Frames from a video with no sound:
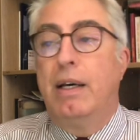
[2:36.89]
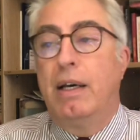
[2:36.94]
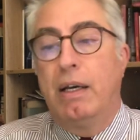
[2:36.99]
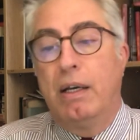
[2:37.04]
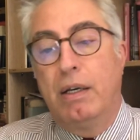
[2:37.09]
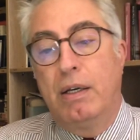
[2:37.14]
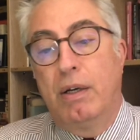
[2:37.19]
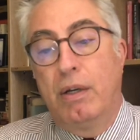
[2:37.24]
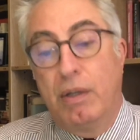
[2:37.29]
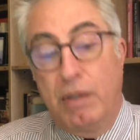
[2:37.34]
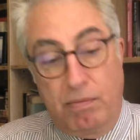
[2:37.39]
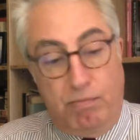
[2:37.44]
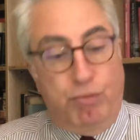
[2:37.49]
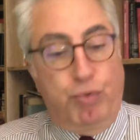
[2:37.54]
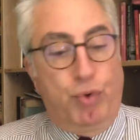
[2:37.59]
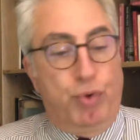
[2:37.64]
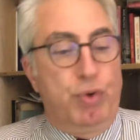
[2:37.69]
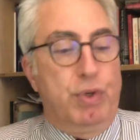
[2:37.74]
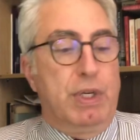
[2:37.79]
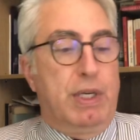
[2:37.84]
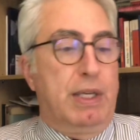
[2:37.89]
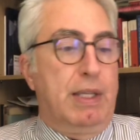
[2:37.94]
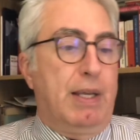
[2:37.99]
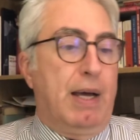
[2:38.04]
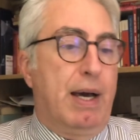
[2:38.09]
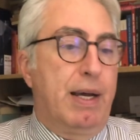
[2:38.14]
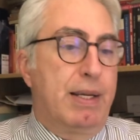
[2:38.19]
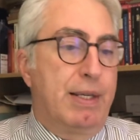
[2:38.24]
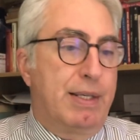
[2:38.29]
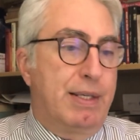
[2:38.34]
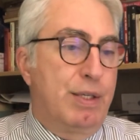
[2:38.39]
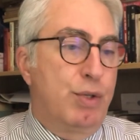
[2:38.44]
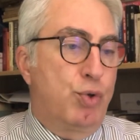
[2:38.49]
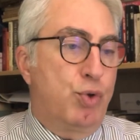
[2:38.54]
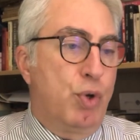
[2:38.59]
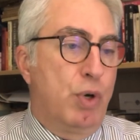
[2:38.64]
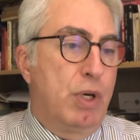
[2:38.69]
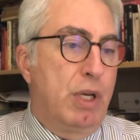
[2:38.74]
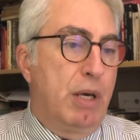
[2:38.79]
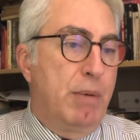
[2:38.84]
Ee, bugün iki tanesini
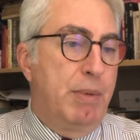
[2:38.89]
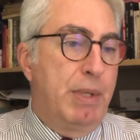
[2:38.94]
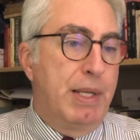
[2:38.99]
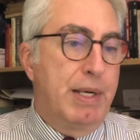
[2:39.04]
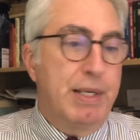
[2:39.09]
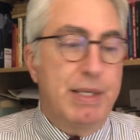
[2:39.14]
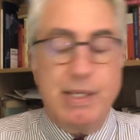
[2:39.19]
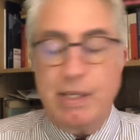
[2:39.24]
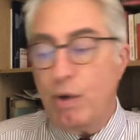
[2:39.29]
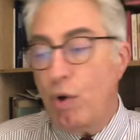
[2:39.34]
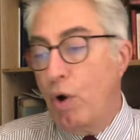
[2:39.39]
söyleyebiliriz.